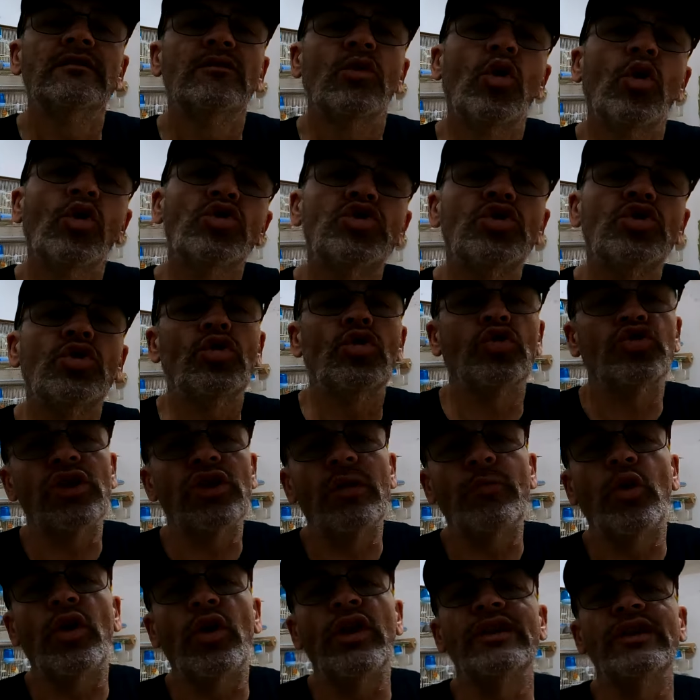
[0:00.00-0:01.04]
8, no
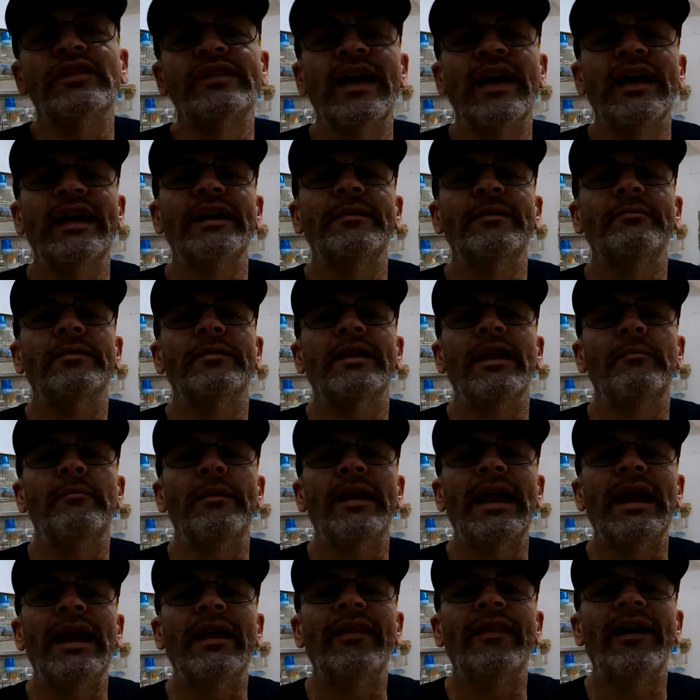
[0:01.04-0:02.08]
sé, por ahí está, que, que,
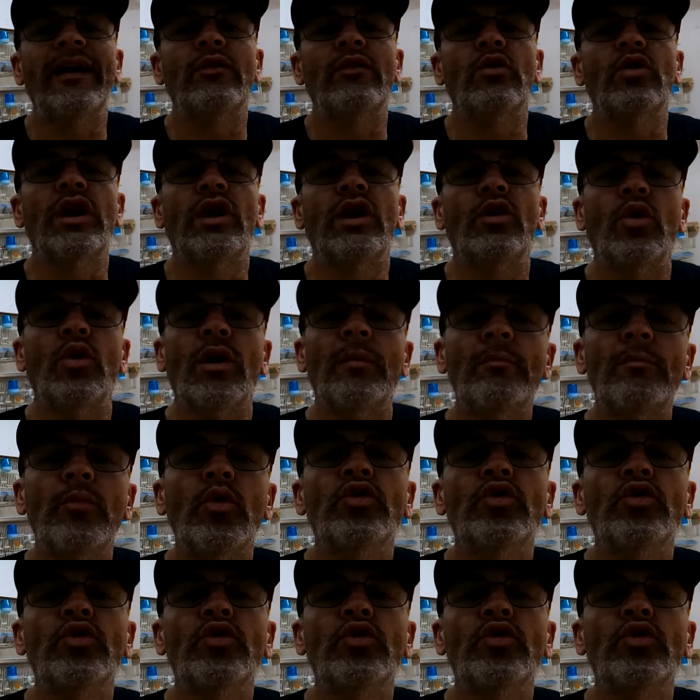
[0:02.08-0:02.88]
me he quedado que no han